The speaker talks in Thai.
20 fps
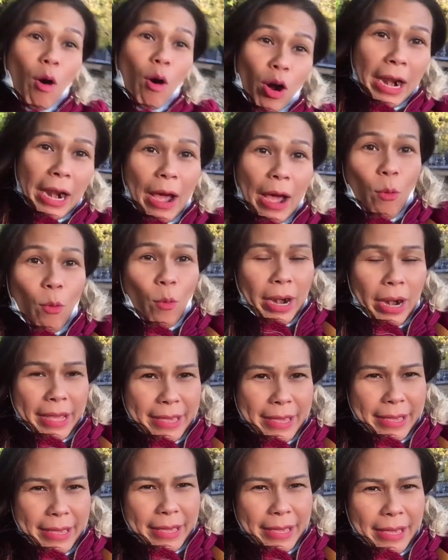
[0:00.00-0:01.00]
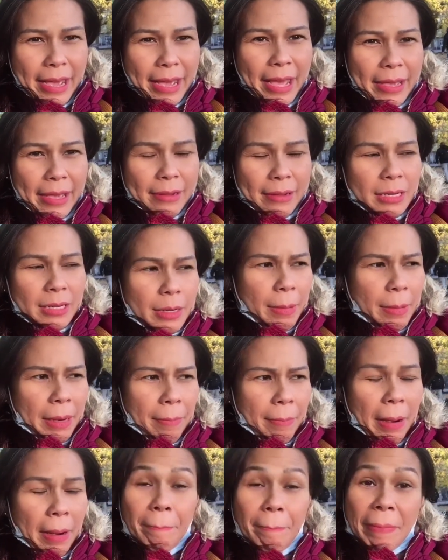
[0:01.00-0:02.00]
กเราอะไรอย่างนี้ไง คือมัน
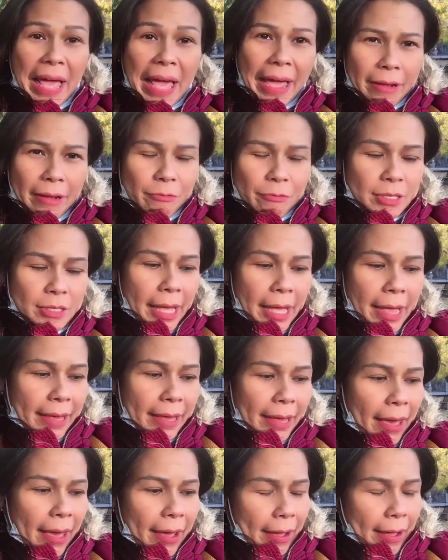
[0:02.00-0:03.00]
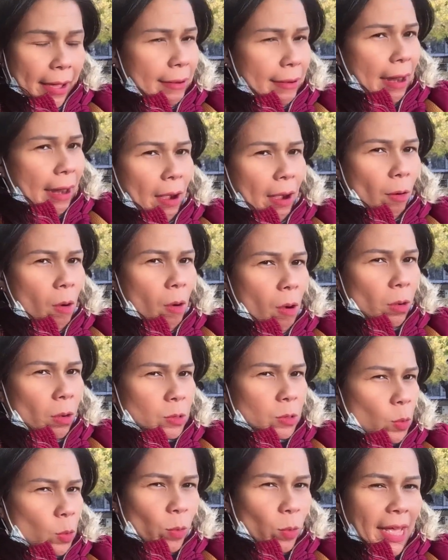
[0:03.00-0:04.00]
มันแปลกวิสัยแกไงนาก็
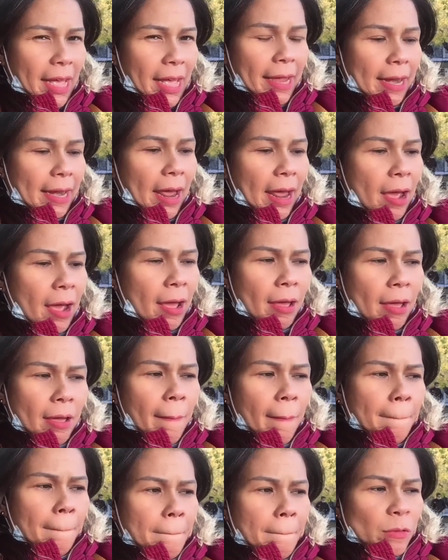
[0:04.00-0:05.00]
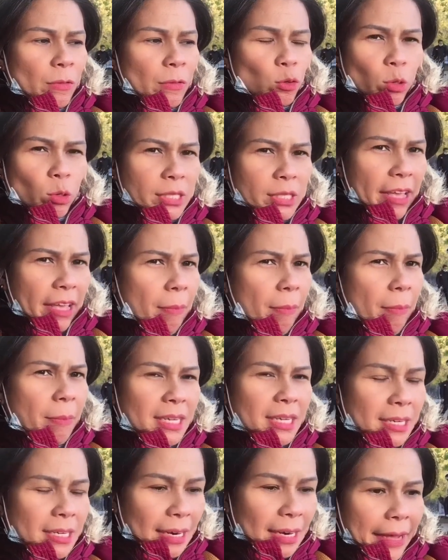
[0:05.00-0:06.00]
สงสัยนะ สงสัยว่ามัน
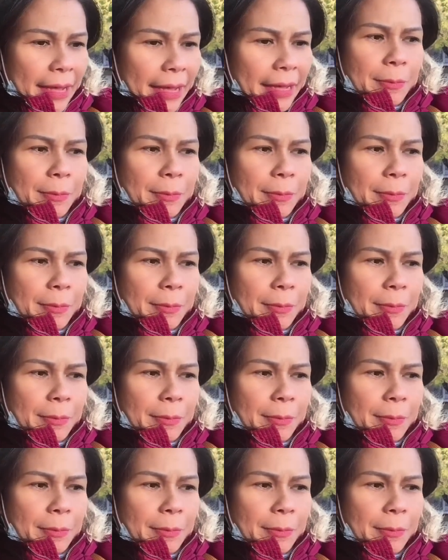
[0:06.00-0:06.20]
คืออะไร